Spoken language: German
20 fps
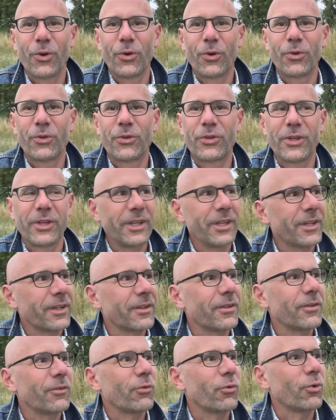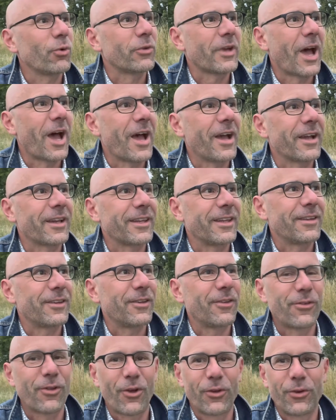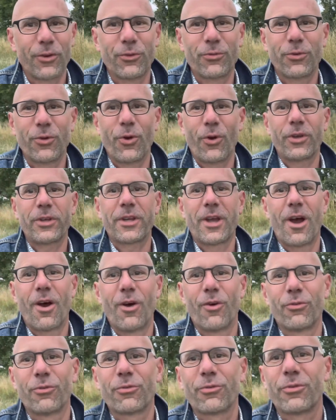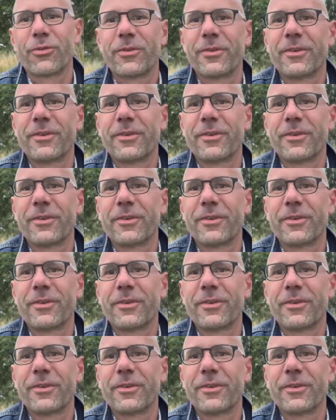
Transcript: und irgendwo da geht die Sonne für euch auf.